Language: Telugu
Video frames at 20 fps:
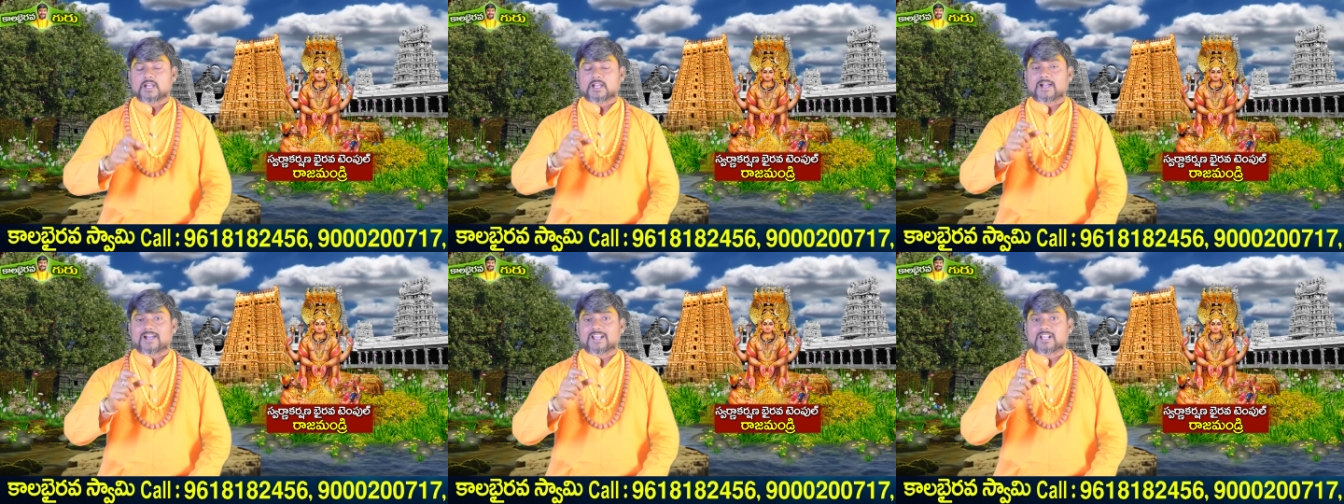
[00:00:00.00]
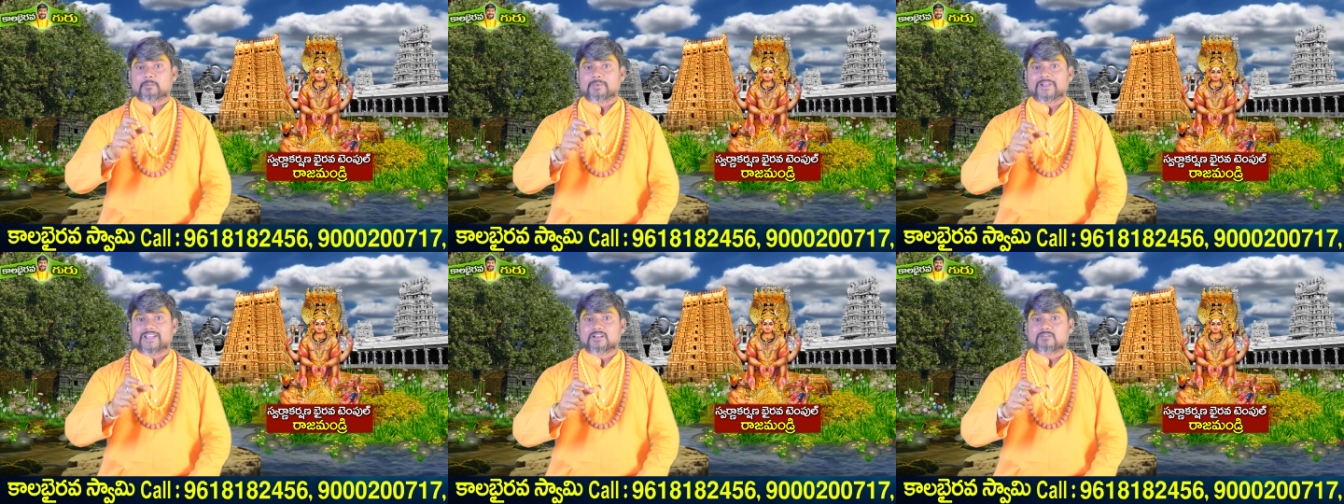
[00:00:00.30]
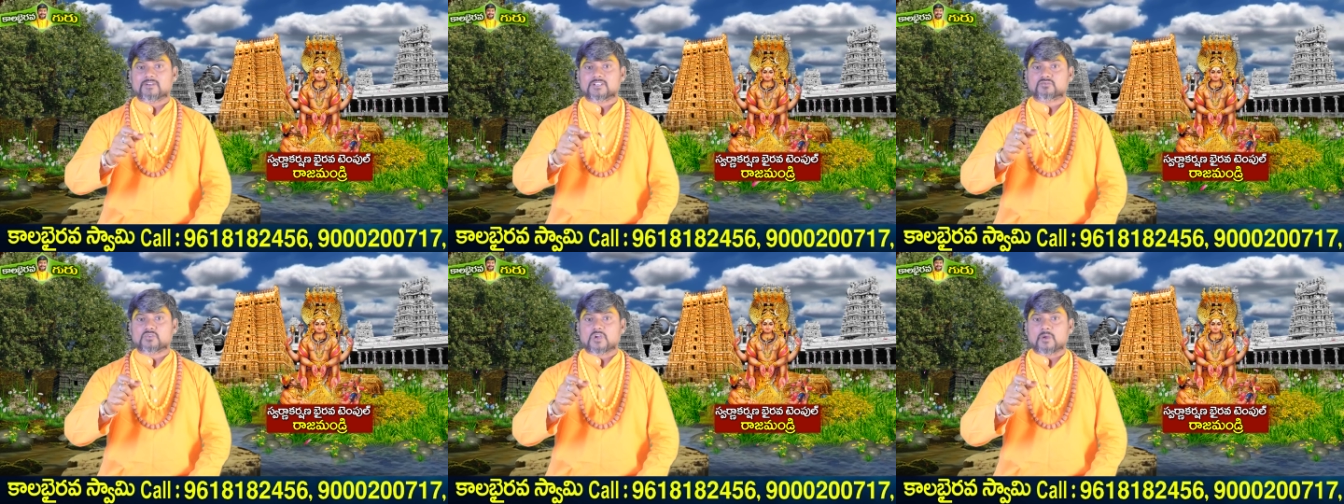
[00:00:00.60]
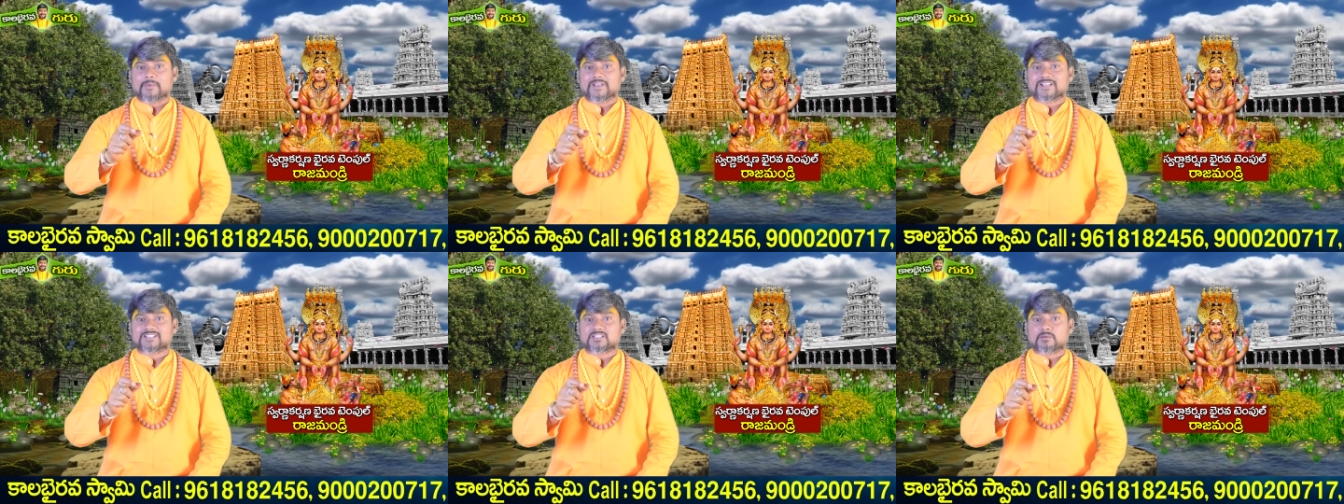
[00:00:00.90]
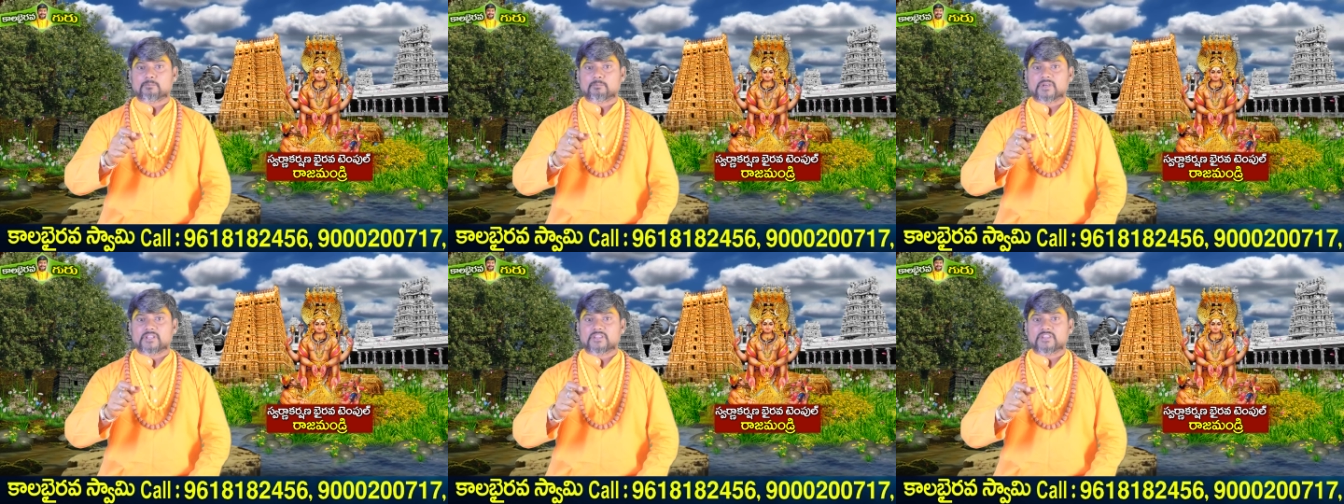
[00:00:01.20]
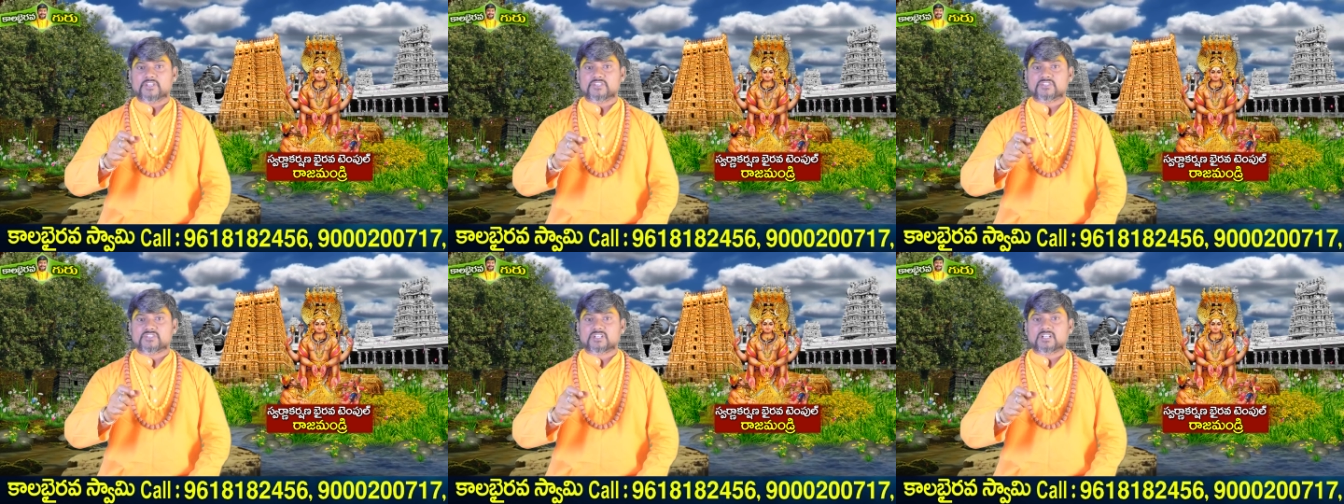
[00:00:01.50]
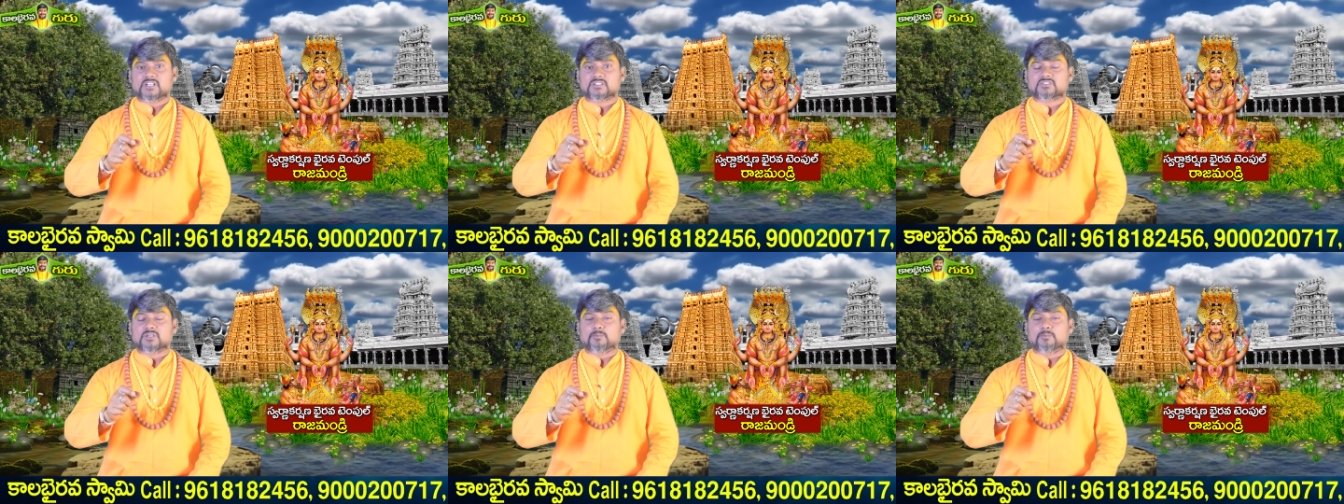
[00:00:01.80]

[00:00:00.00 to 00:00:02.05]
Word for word: కాలభైరవ స్వామికి సంబంధించిన